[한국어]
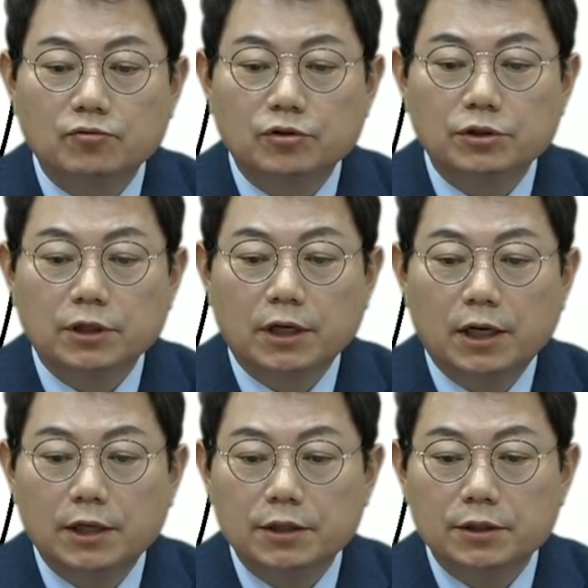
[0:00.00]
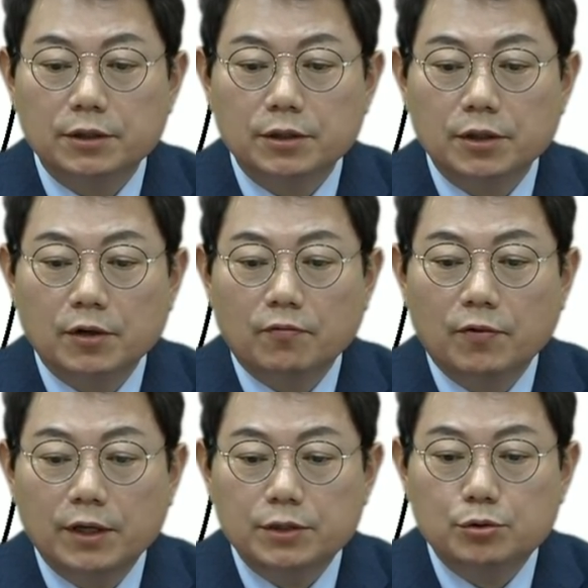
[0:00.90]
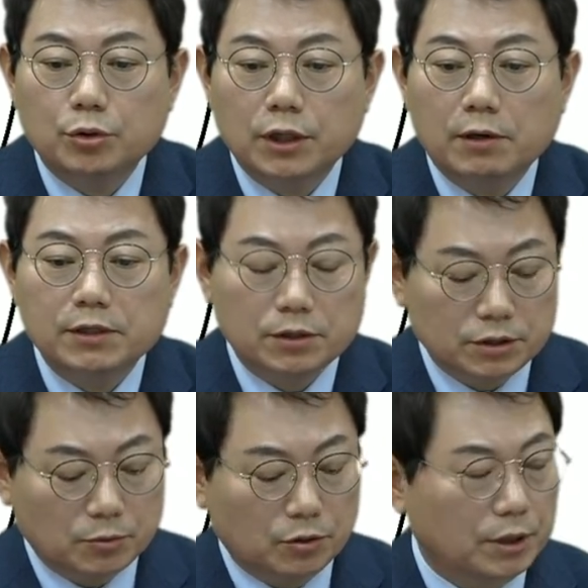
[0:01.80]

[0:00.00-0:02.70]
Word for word: 운전자가 왜 이쪽에 나와 있었는지